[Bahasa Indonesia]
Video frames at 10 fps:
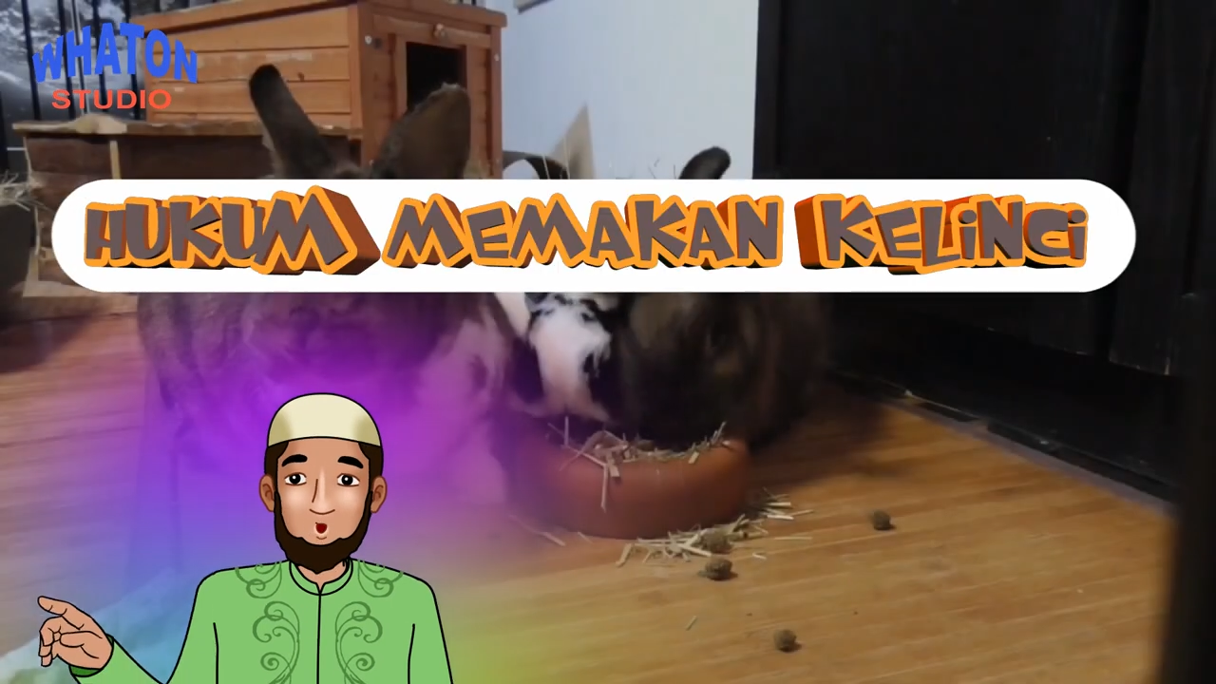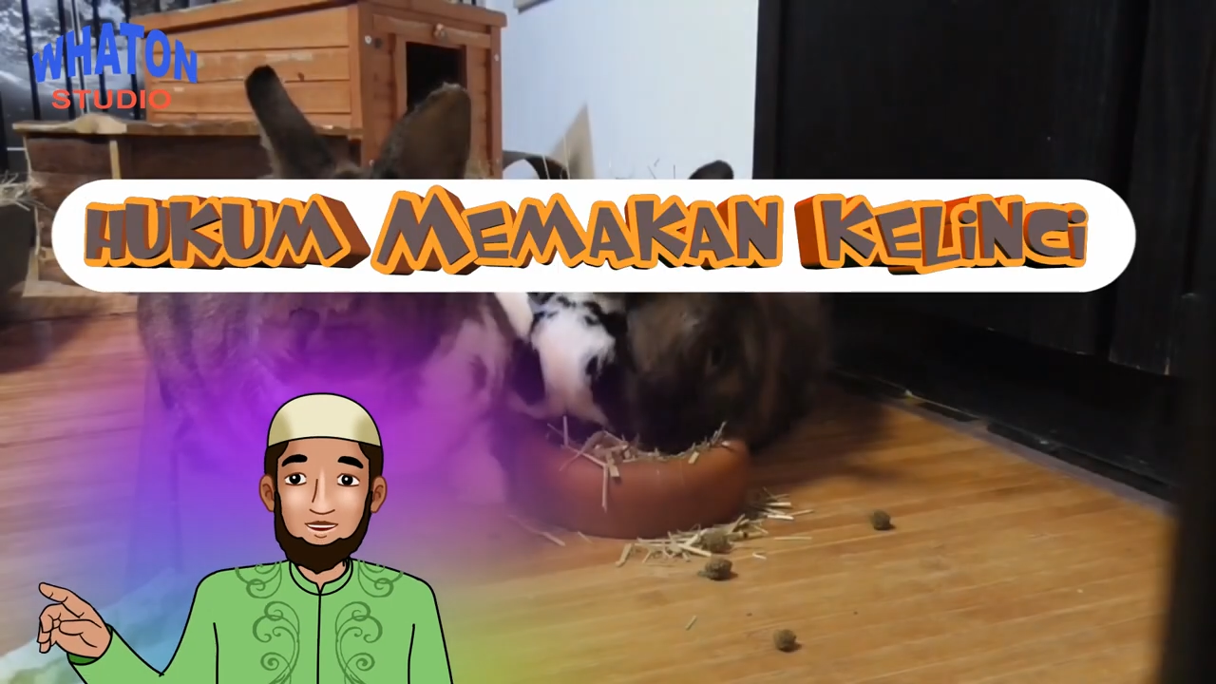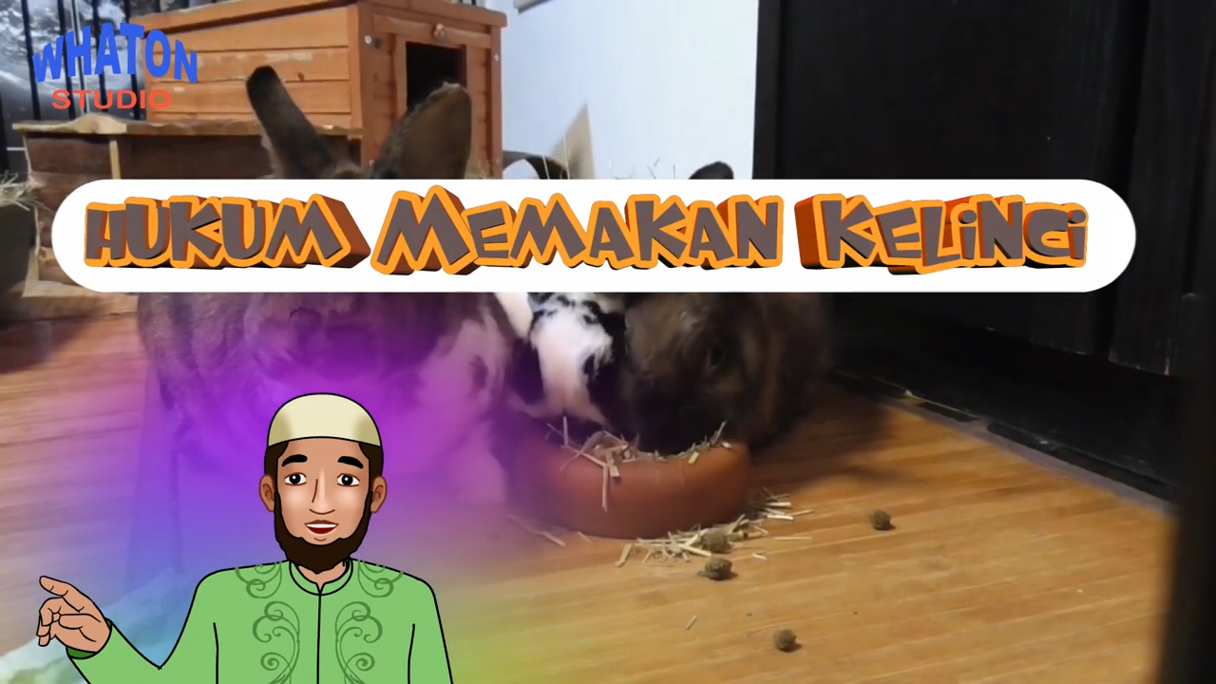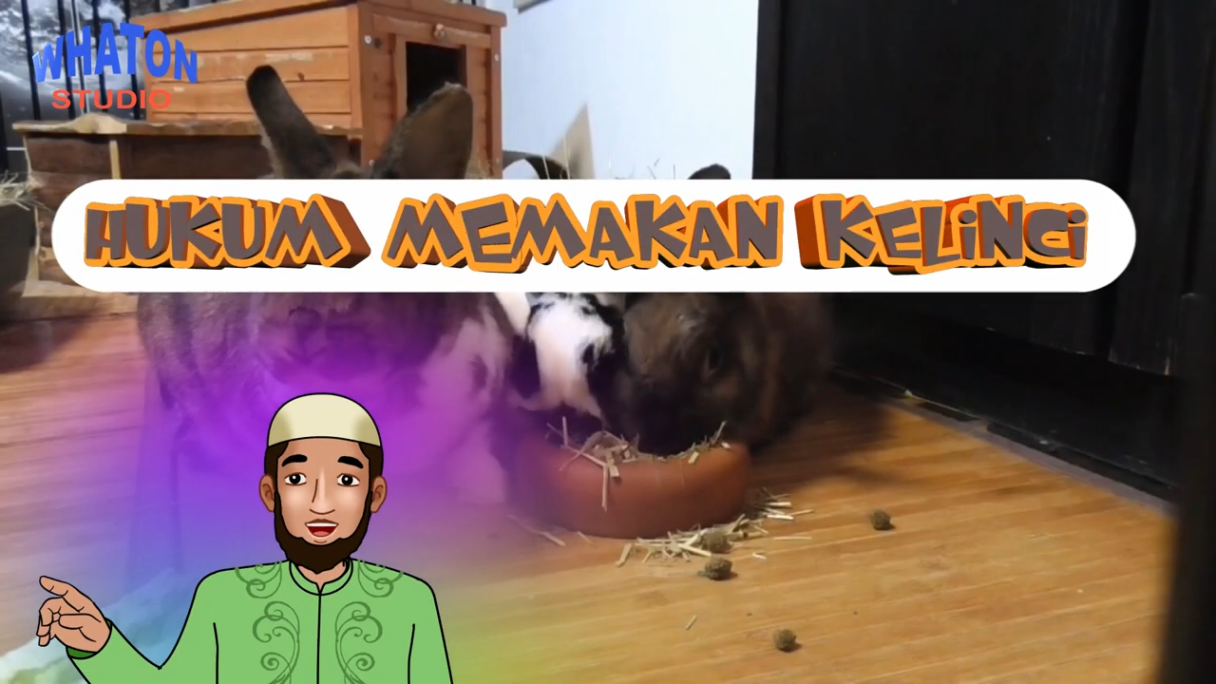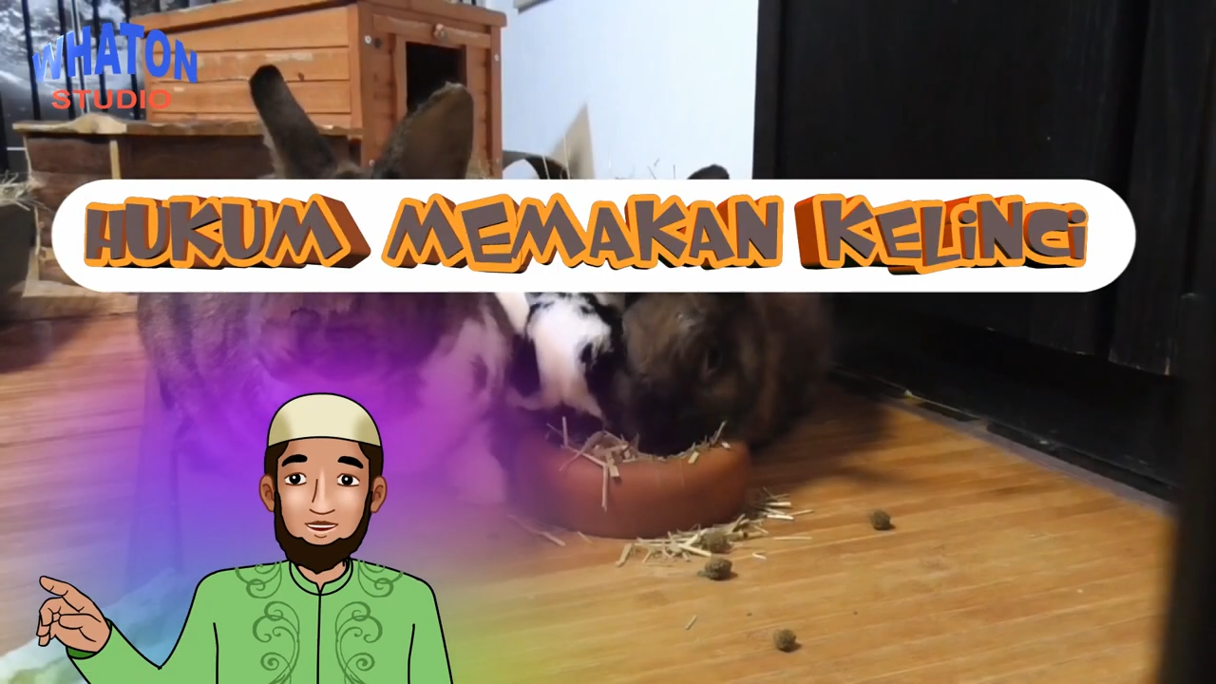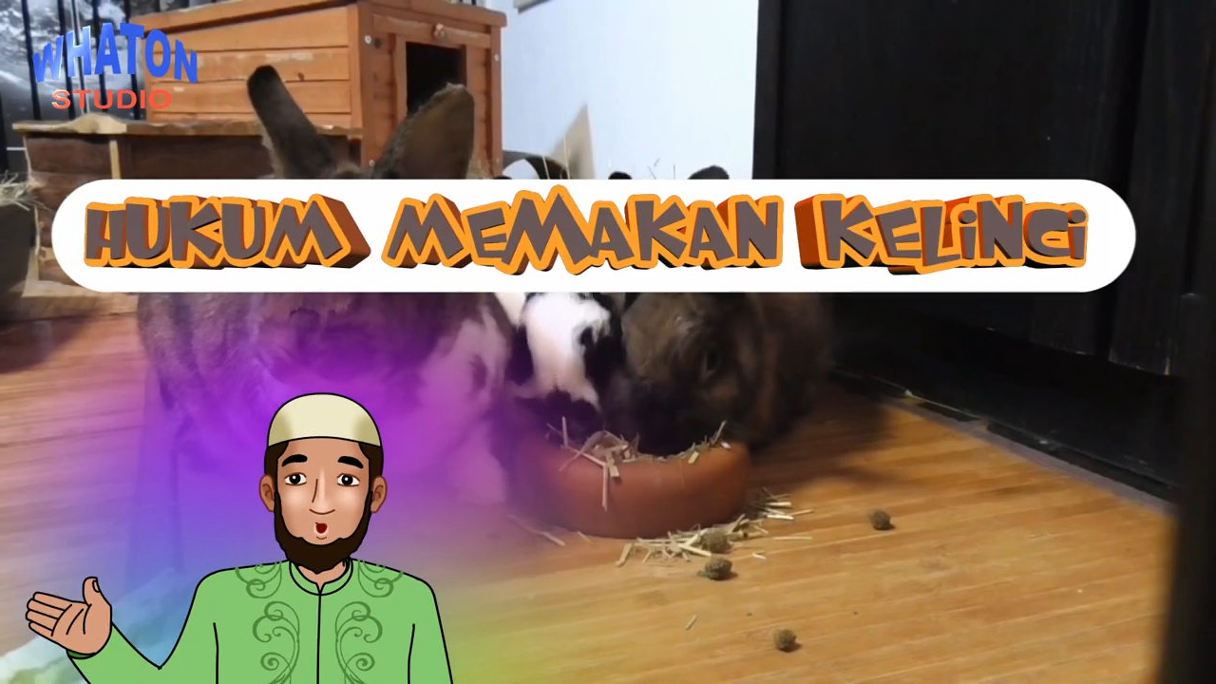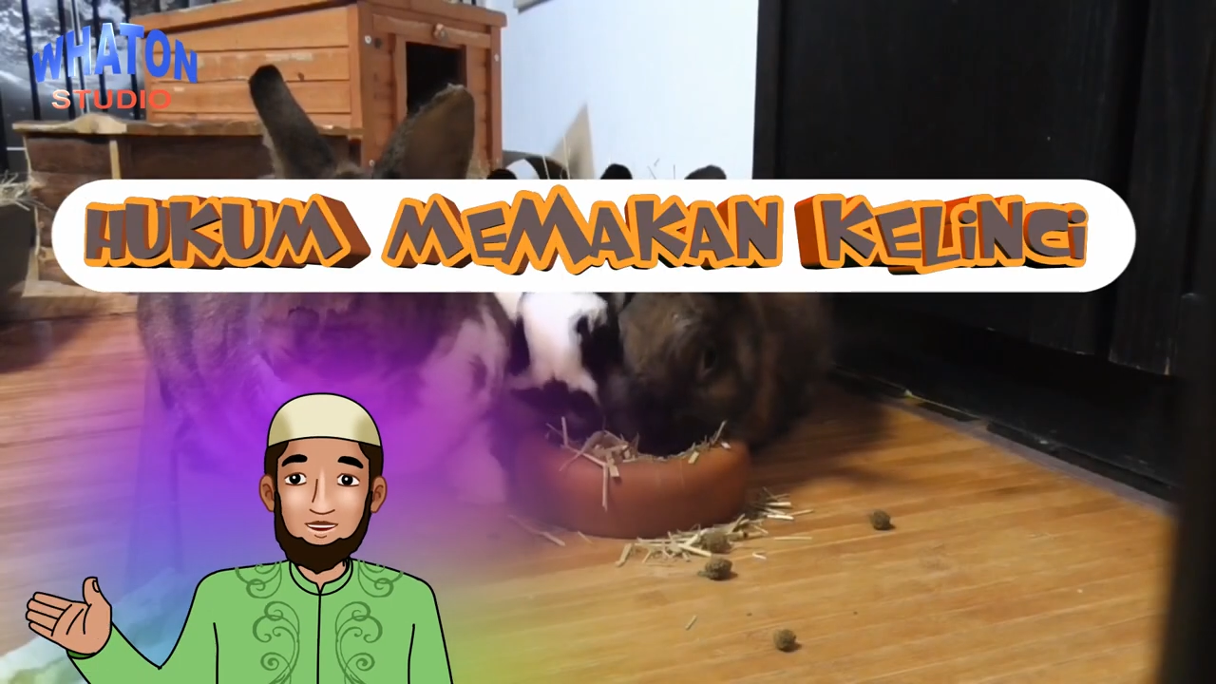wassalamu